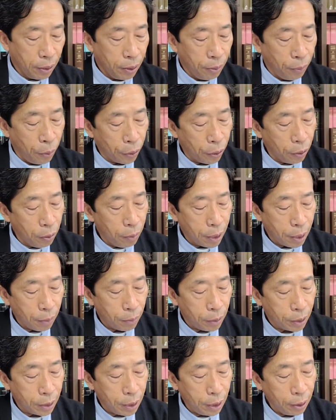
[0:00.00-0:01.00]
그 뭐라고
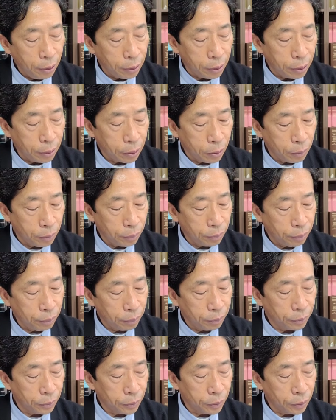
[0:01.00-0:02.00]
말합니까? 그걸
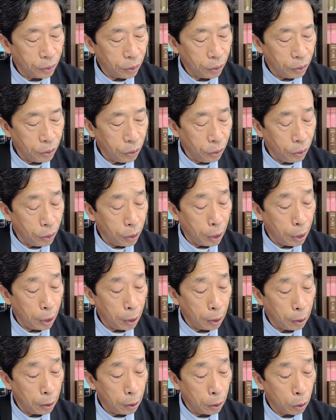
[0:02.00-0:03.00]
좀
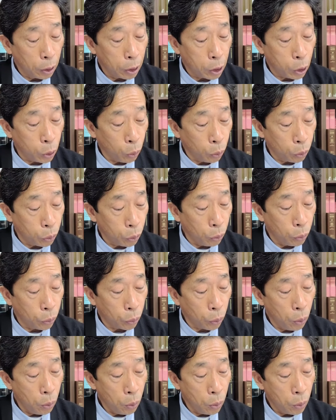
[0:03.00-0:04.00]
천천히
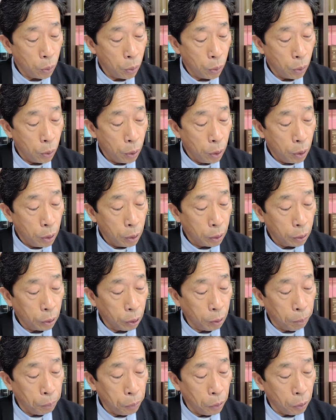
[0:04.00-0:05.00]
지속적으로
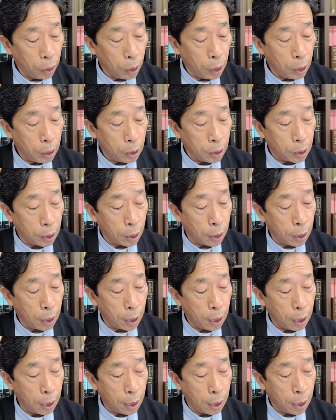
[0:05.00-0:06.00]
특별히 이제
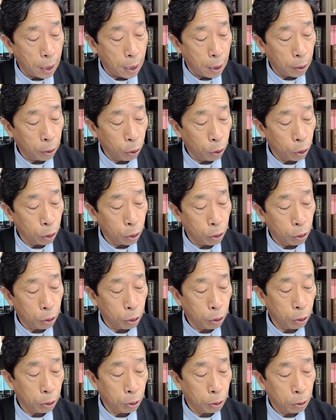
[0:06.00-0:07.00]
예, 어떤
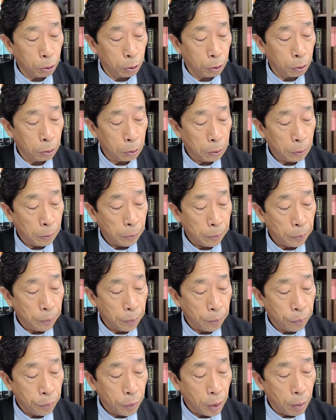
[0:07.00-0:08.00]
그
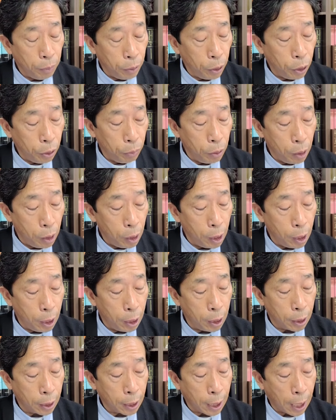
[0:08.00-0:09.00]

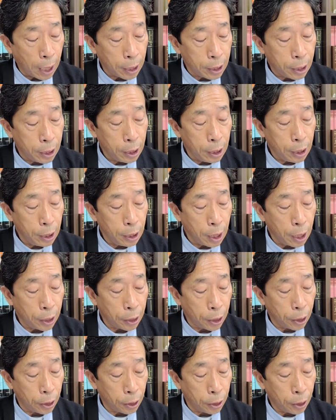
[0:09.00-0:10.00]
믿음을 가져야
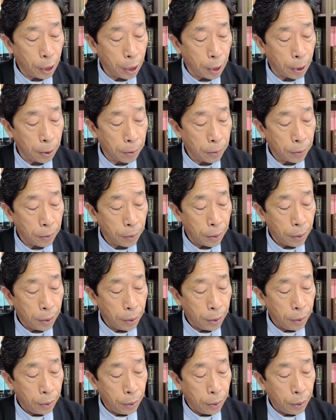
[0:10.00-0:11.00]
되는데
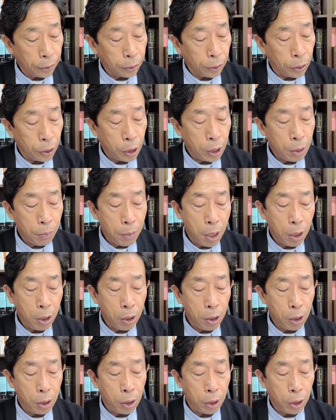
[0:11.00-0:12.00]
어떤
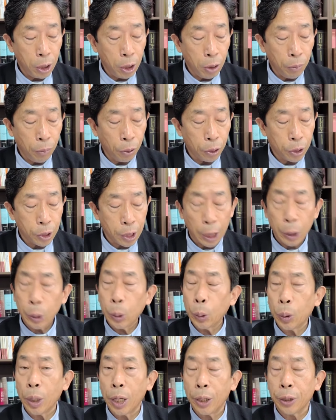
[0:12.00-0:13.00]
희망을 잃어버리지
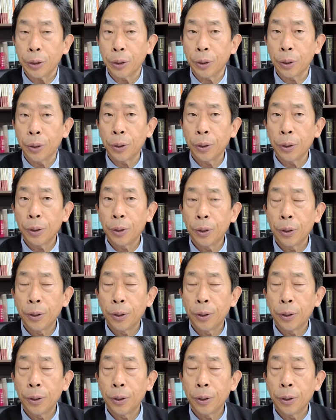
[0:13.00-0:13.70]
않도록 하는 거